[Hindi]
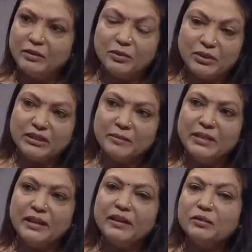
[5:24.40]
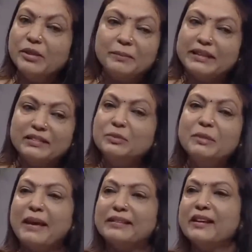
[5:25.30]
उन्होंने जब देखा तो मेरे पिताजी मुझे
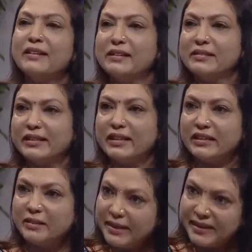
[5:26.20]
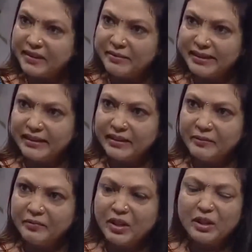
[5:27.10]
पहचान ना सके कि ये मेरी ही बेटी है
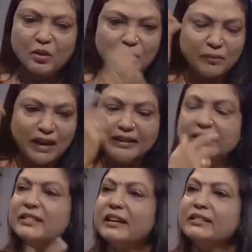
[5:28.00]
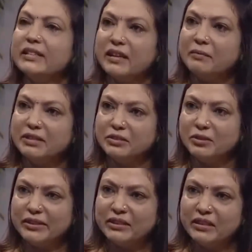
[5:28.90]
क्योंकि बाल की सारी जटा बन
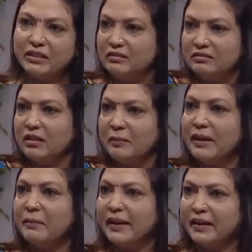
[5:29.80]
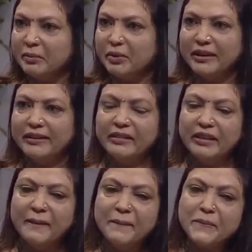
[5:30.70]
चुकी थी कपड़े फटे पुराने
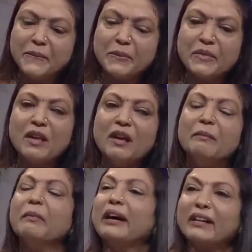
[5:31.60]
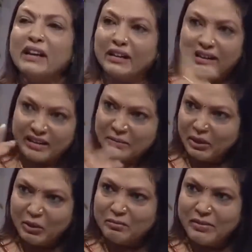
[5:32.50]
थे मार खा खा के
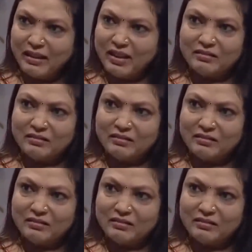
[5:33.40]
बिल्कुल पे